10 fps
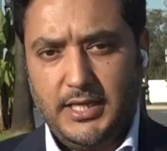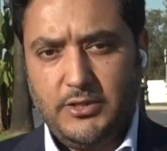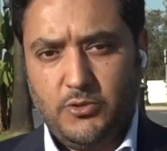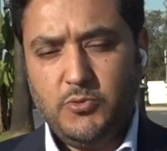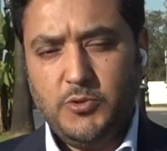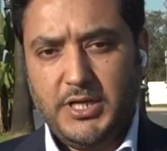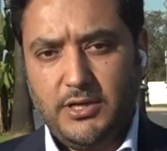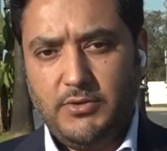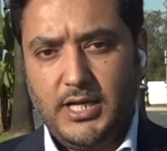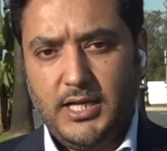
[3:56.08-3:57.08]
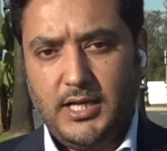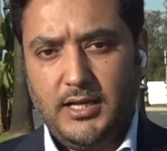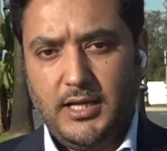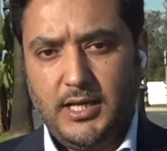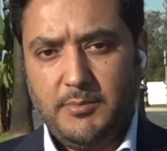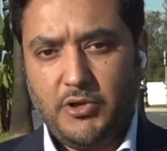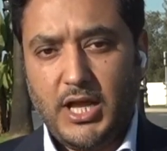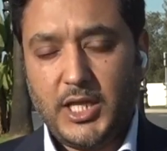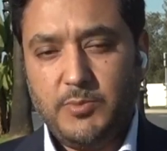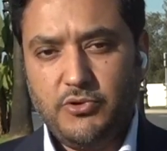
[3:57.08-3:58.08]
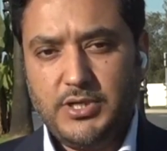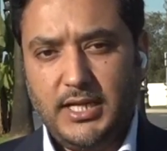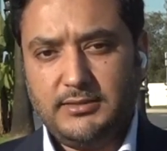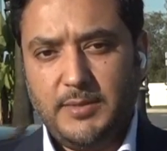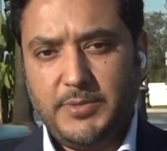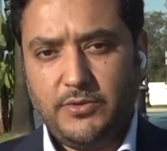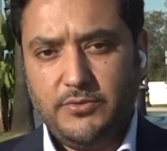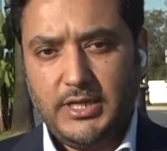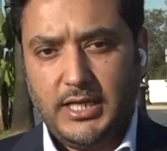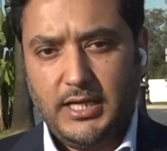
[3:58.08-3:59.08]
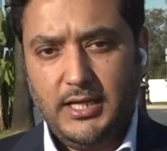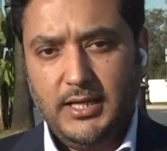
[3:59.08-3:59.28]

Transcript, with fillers: يعني عموما والمراقبون يعتبرون